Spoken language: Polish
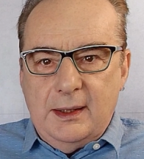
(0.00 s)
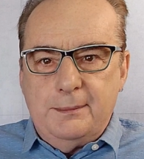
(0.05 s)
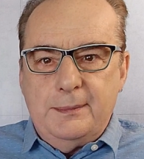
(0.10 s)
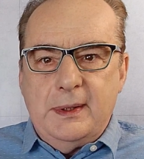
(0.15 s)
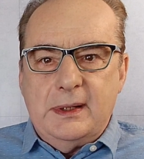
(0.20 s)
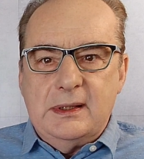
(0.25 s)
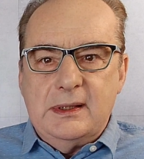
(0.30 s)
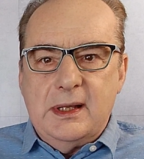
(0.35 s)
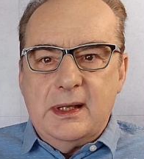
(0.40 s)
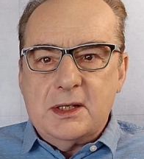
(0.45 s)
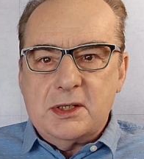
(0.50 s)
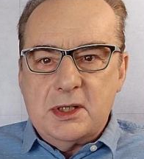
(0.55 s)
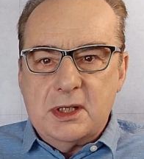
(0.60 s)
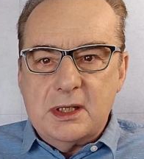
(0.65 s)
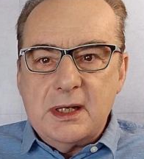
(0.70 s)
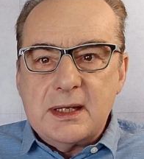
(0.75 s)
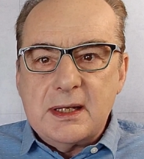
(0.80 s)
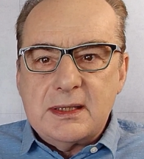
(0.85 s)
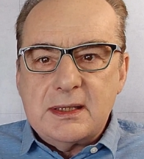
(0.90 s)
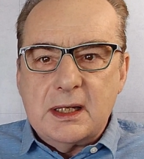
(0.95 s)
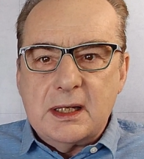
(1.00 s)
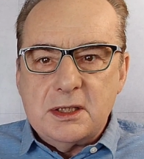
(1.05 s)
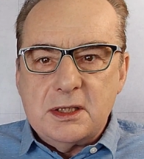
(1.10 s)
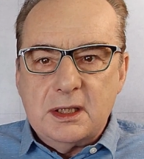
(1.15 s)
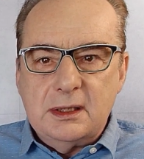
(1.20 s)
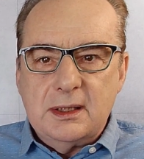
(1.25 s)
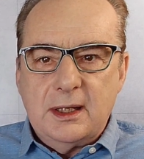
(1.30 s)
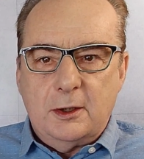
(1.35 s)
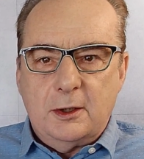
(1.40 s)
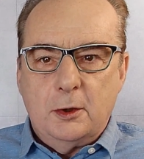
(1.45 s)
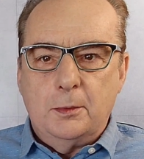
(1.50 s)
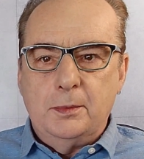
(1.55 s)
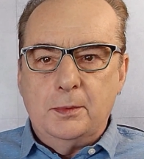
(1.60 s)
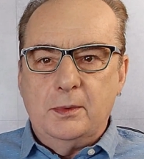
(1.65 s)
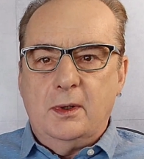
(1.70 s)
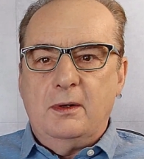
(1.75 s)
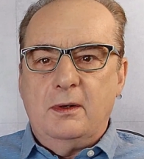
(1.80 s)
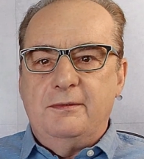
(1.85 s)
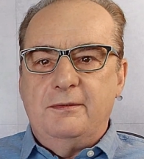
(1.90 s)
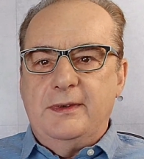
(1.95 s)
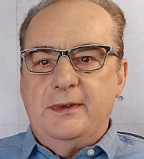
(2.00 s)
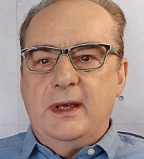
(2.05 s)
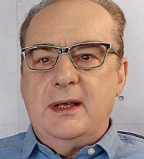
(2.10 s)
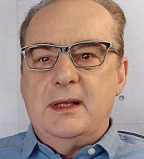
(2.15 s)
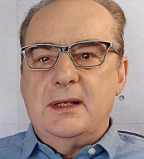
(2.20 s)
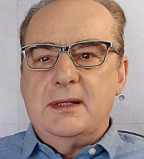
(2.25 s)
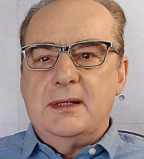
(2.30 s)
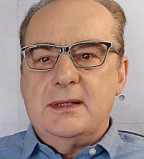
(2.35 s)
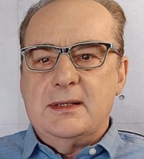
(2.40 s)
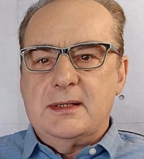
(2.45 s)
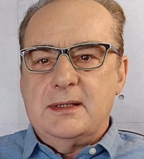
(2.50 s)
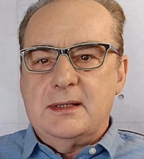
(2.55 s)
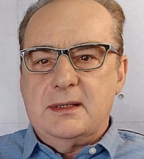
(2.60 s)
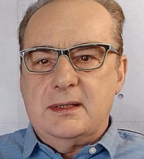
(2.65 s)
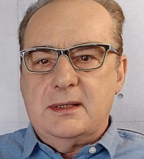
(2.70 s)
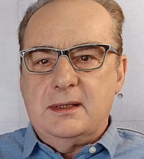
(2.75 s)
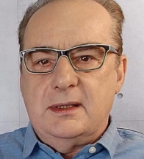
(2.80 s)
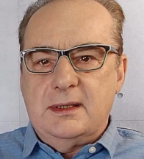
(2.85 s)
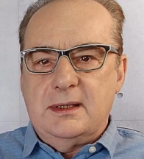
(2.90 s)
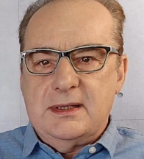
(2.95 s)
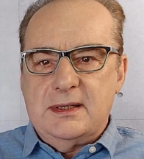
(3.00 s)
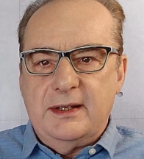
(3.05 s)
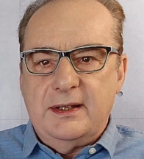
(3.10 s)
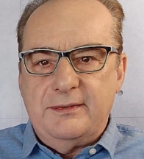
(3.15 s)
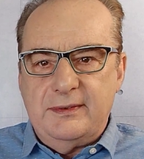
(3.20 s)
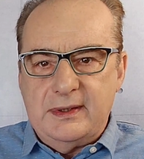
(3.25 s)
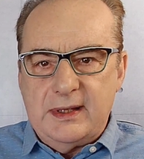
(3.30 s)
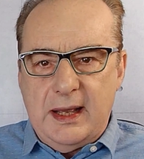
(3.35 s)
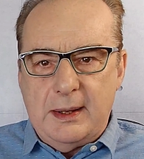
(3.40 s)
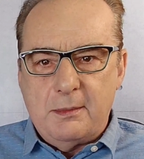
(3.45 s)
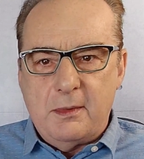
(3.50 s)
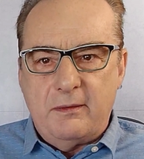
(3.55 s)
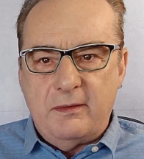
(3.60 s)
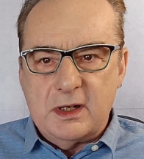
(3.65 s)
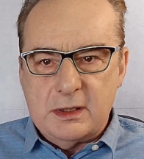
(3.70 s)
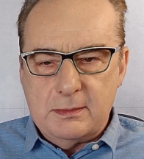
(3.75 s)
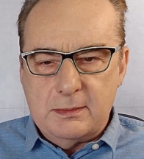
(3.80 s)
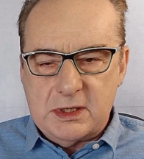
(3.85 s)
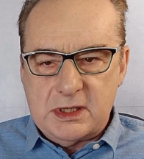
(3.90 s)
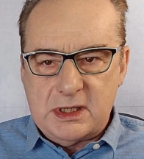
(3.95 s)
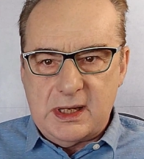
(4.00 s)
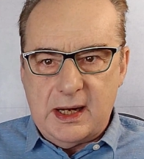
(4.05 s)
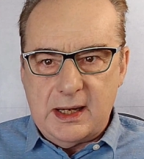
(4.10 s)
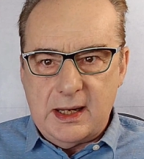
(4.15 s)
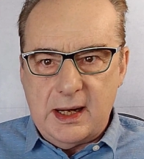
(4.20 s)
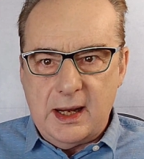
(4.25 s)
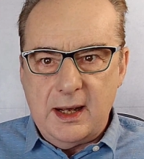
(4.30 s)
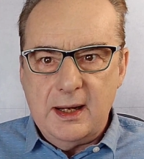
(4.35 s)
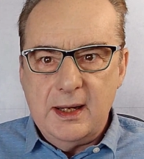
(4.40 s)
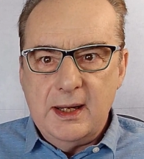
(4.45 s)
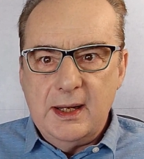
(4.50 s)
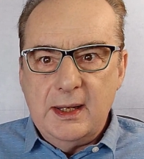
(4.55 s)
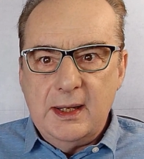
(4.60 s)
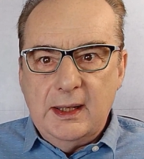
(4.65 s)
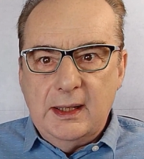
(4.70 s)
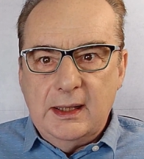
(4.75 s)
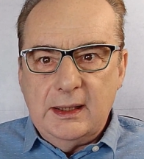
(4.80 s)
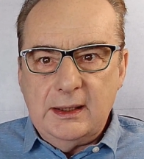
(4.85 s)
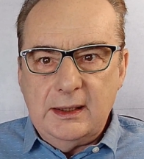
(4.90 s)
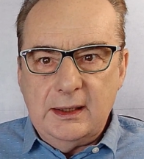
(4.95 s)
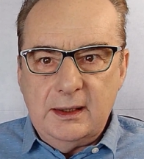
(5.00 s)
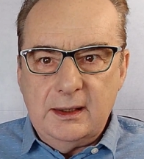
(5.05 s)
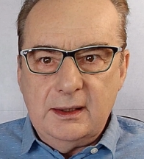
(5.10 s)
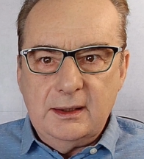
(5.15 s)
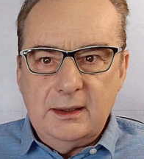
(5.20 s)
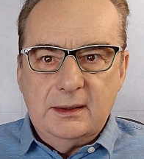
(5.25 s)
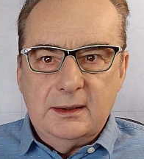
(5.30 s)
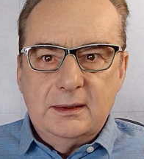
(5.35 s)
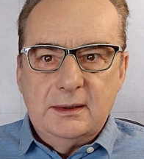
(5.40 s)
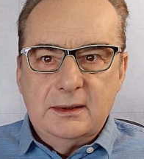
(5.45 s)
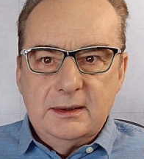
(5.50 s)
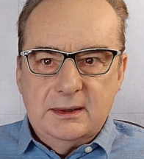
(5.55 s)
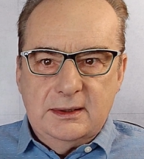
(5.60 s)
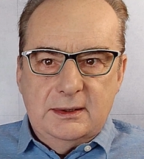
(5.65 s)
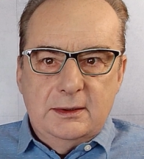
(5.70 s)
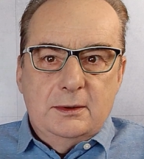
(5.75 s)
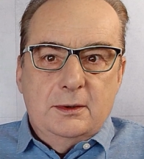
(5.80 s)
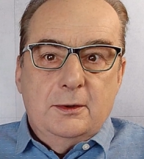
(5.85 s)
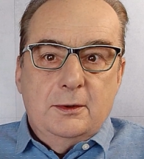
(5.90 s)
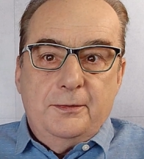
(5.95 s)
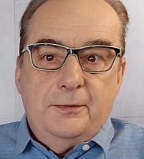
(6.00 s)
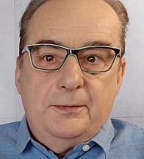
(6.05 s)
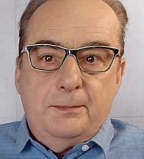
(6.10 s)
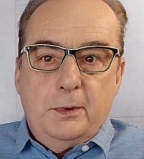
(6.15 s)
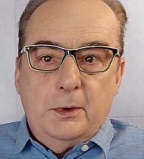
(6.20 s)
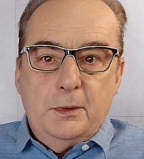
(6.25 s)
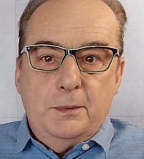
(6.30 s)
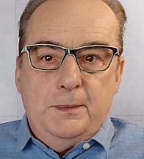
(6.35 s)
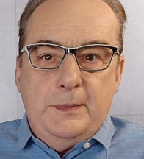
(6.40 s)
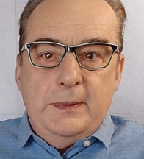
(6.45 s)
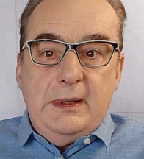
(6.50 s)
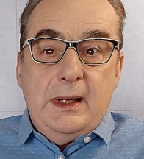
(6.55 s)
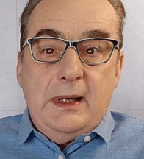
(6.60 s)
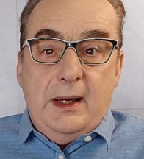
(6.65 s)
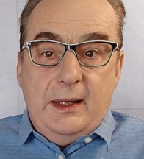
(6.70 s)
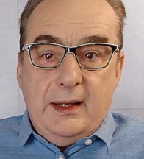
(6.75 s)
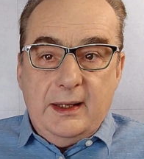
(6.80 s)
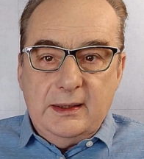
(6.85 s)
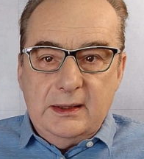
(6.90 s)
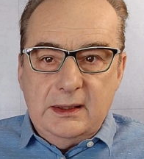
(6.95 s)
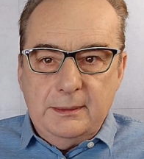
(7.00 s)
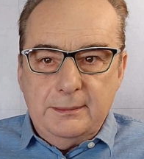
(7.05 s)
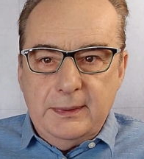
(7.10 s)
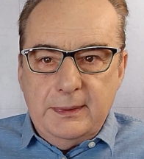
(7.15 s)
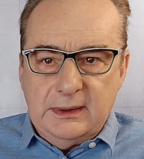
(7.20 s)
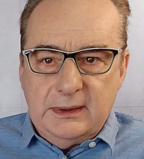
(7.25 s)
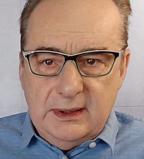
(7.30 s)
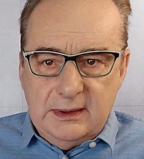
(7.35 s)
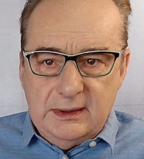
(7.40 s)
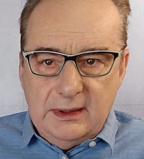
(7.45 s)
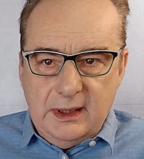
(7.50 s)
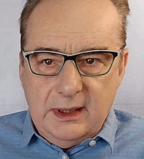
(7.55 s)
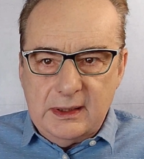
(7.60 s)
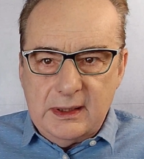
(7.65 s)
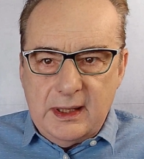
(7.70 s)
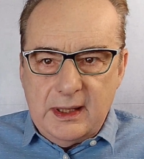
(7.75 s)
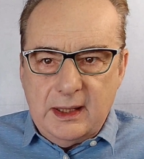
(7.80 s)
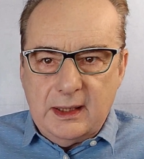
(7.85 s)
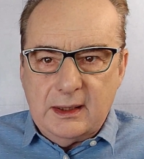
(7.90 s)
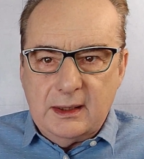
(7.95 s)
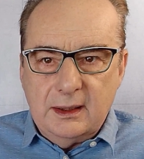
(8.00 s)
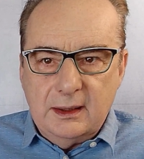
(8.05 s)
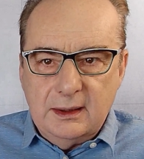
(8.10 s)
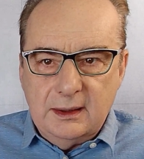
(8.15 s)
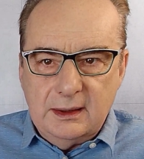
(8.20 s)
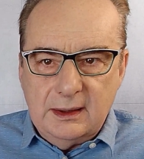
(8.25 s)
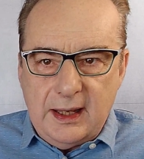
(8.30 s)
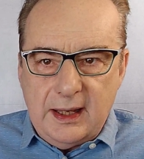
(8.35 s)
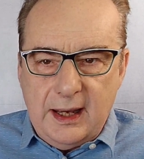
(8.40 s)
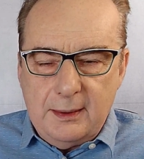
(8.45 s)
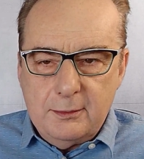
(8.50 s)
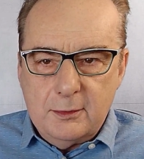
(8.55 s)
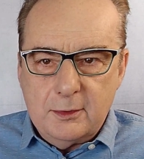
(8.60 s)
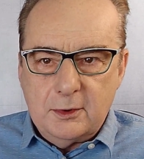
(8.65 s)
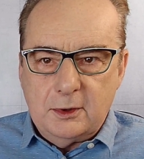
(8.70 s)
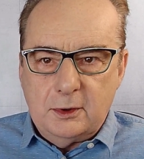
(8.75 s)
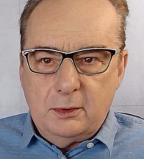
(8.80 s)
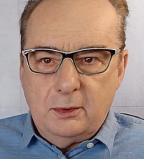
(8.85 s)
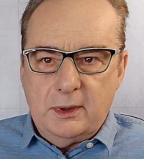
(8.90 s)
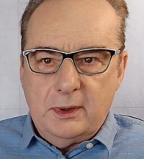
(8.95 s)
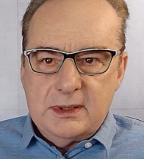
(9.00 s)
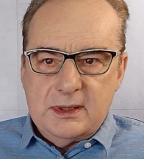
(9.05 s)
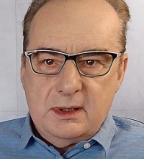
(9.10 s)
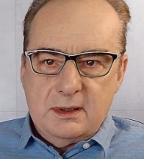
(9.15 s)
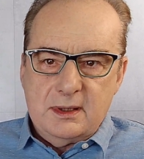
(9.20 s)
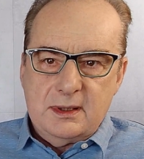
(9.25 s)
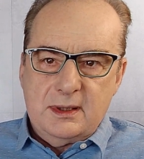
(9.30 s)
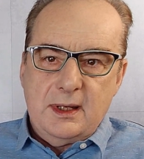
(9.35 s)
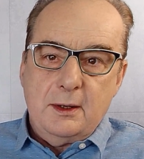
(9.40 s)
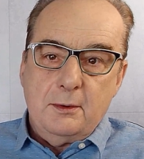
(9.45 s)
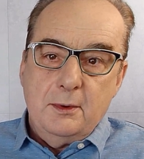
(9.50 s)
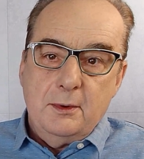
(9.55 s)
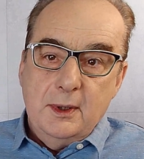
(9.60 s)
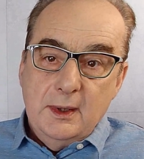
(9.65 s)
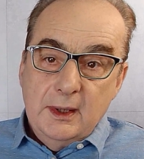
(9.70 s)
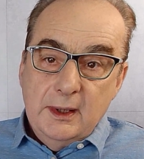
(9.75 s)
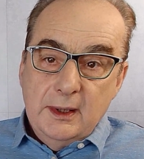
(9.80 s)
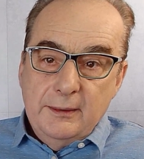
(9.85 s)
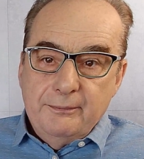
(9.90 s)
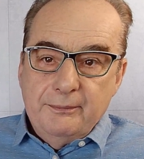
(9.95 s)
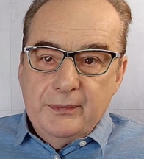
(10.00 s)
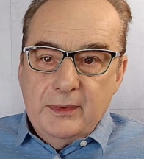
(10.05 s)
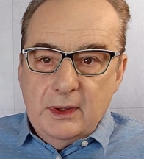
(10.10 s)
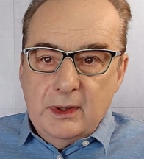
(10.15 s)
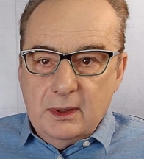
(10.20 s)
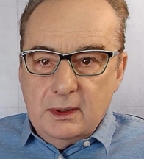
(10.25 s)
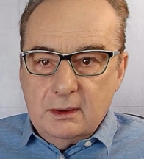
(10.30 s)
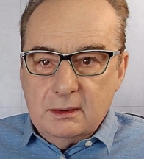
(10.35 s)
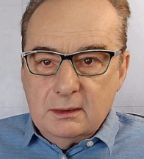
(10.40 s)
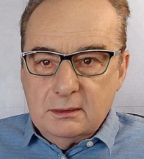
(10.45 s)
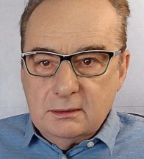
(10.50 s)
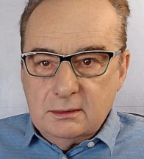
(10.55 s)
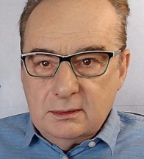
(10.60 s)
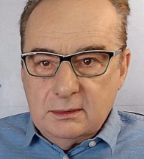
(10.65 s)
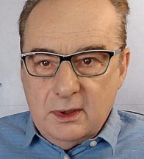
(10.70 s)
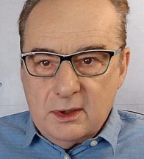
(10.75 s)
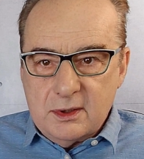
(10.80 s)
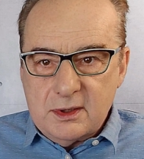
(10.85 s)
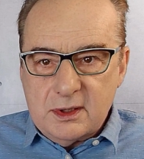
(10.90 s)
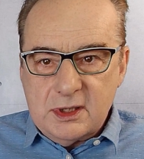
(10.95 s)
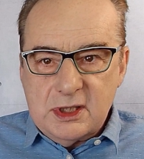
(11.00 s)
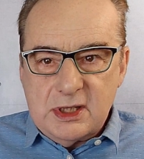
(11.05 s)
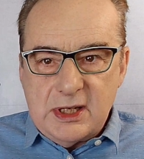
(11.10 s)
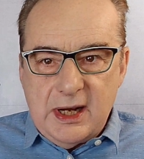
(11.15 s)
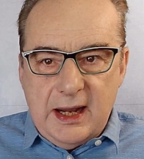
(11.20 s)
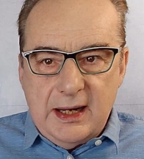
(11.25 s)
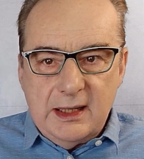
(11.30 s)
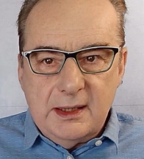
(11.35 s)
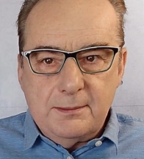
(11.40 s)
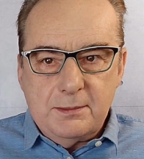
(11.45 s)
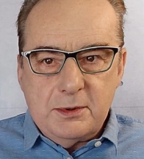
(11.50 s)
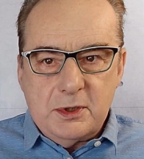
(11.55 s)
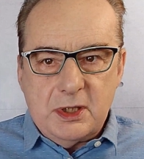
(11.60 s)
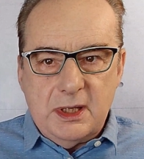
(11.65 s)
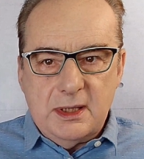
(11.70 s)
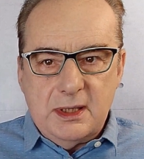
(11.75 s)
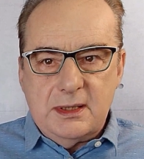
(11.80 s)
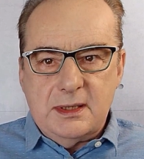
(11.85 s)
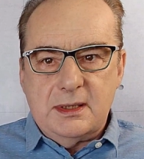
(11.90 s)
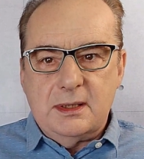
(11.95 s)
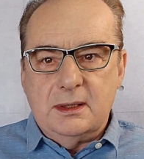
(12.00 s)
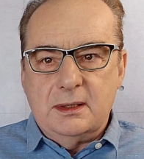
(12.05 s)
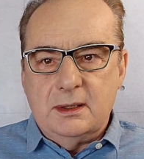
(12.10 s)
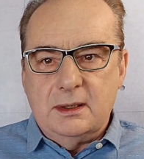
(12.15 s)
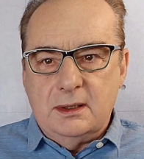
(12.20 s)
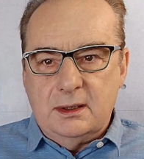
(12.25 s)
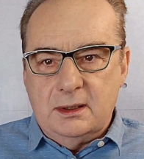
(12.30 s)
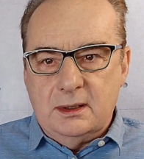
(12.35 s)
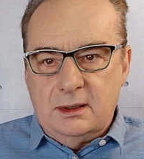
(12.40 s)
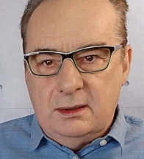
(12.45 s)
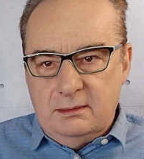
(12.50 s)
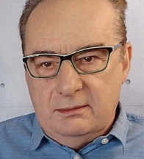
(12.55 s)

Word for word: biedna, że nie stać ich na kupno, więc chce wynajmować mieszkania i znów podbija jak gdyby ten rynek y, najmu, który został no, rozgrzany przez y,